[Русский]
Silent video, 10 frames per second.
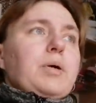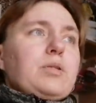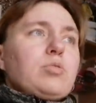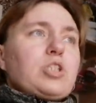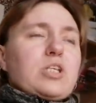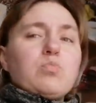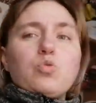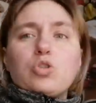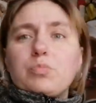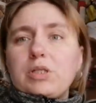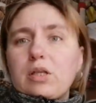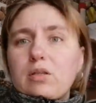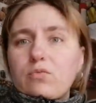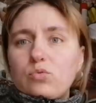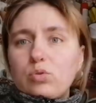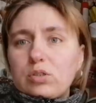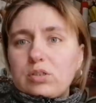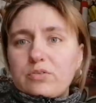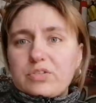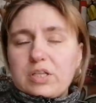Поэтому сейчас муж меня там в
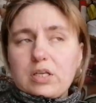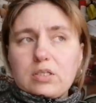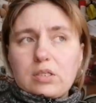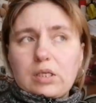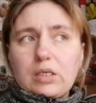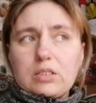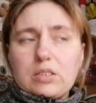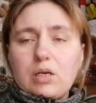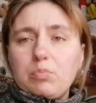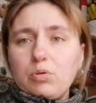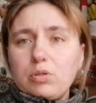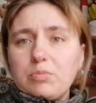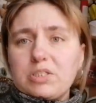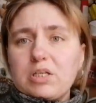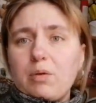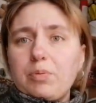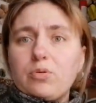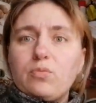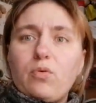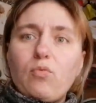городе встретит с работы. Мы сразу
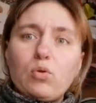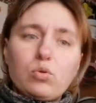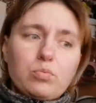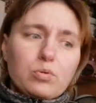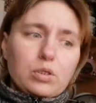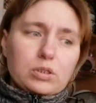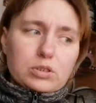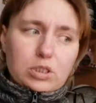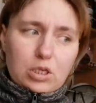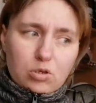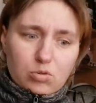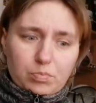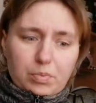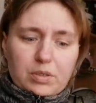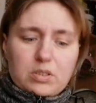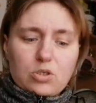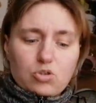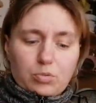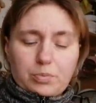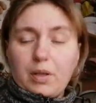пойдем в ивонную бухгалтерию
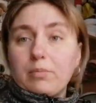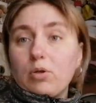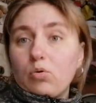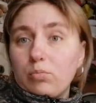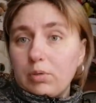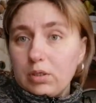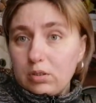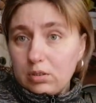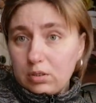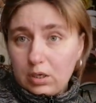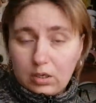просить, чтобы нам документы